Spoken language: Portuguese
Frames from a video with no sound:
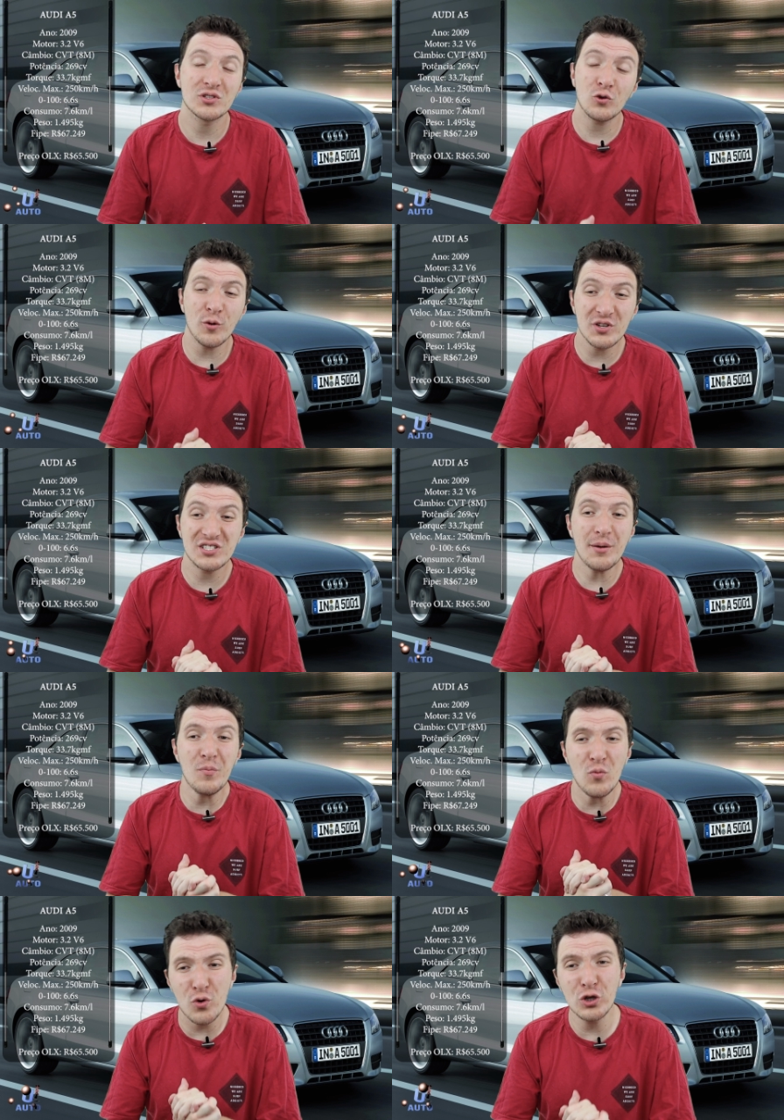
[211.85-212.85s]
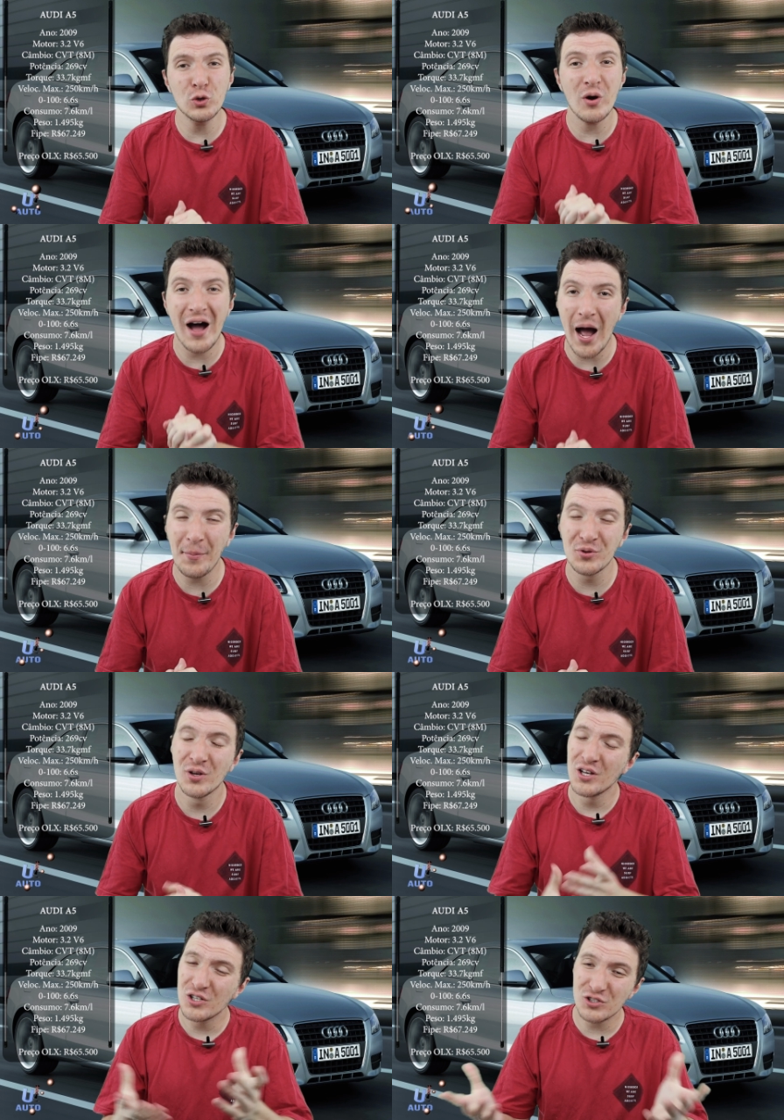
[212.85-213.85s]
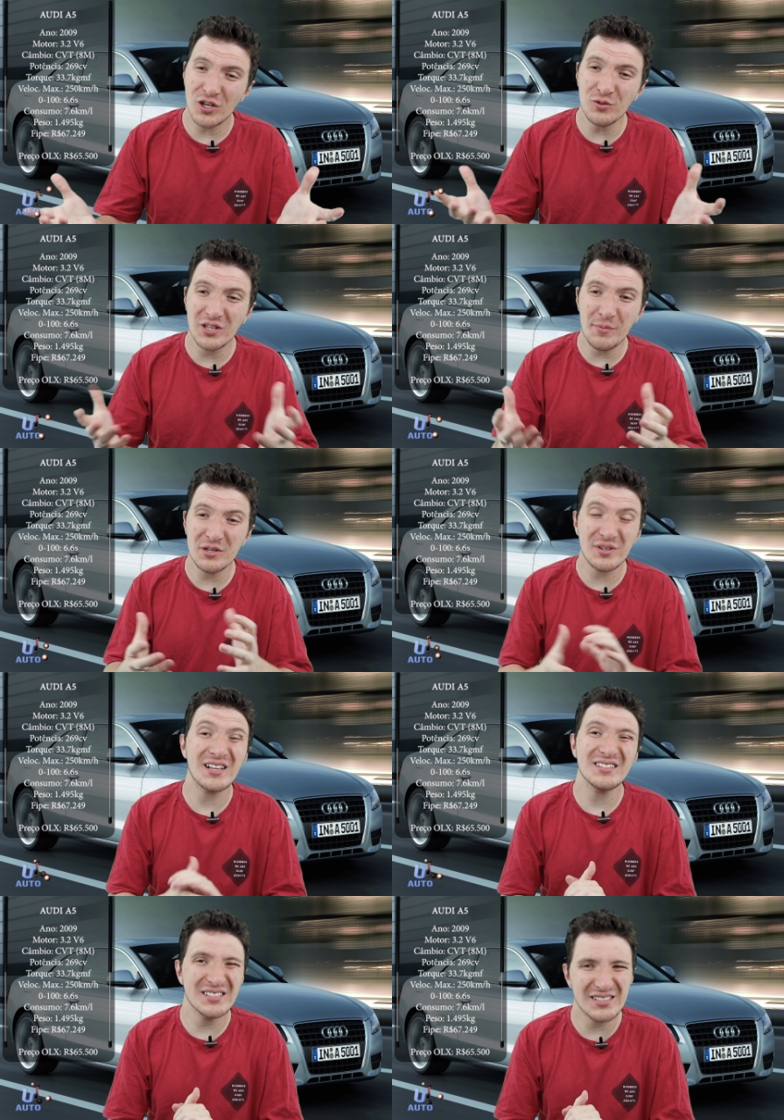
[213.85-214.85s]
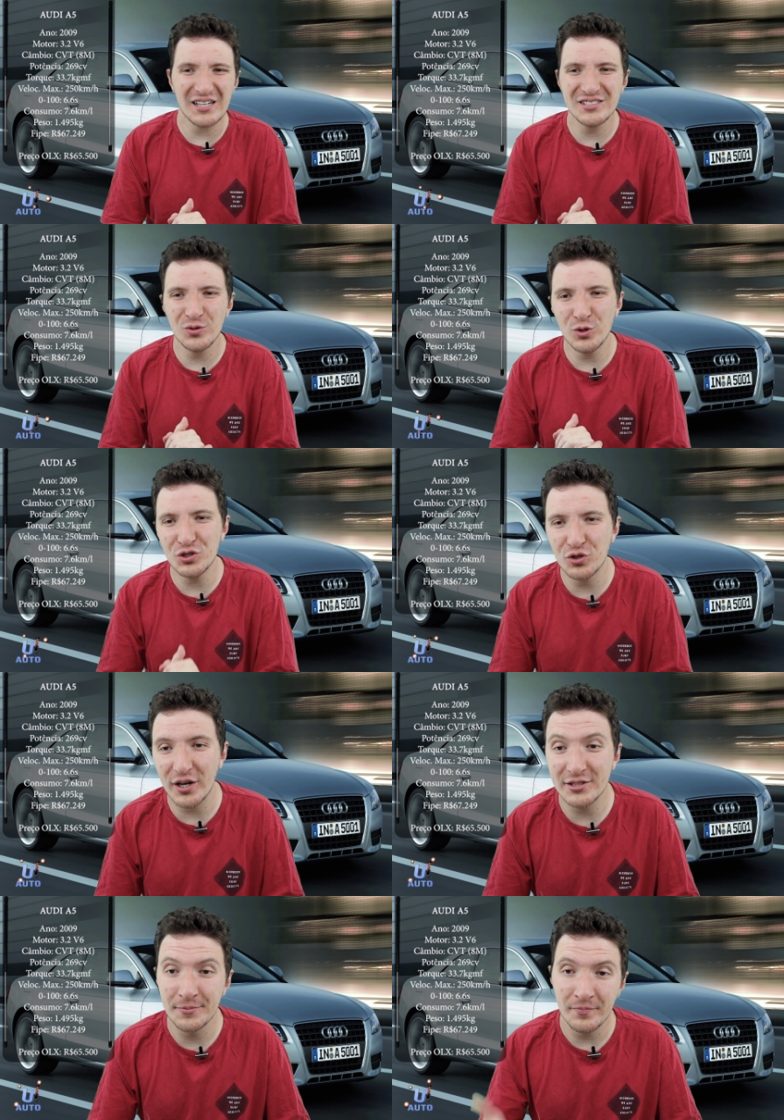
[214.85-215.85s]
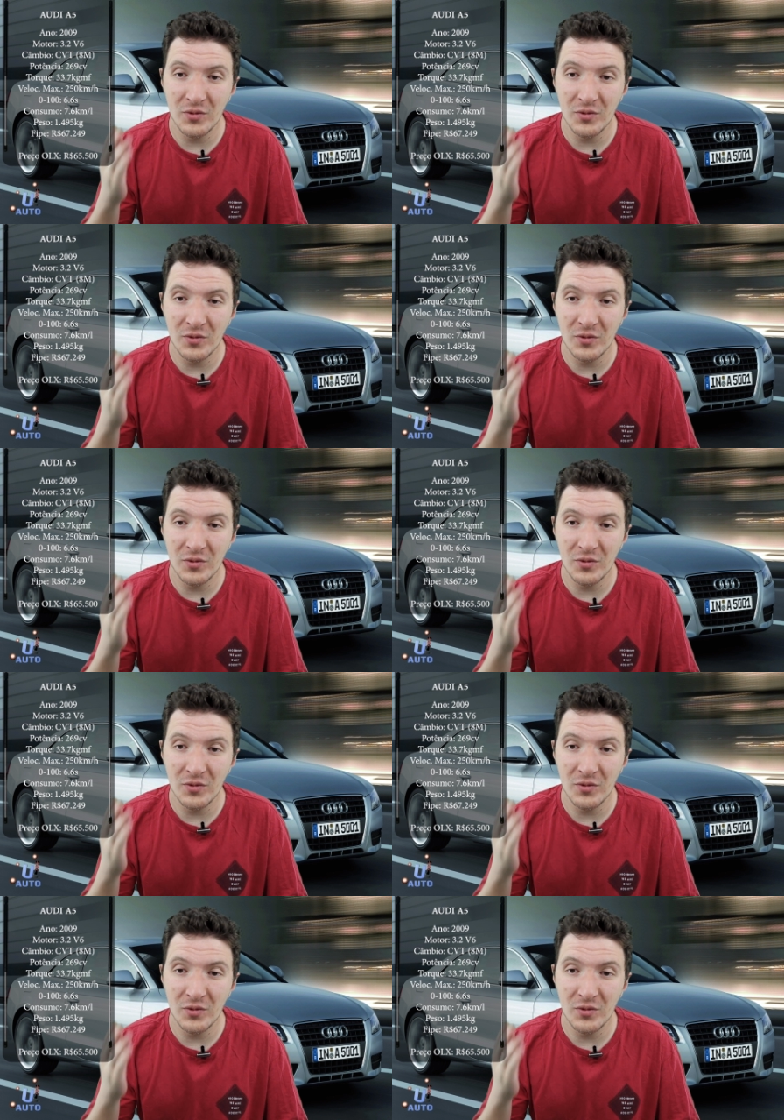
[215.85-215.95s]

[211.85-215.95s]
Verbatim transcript: Então, como eu disse, é muito rápido, só não tem mesmo aquela sensação gostosa.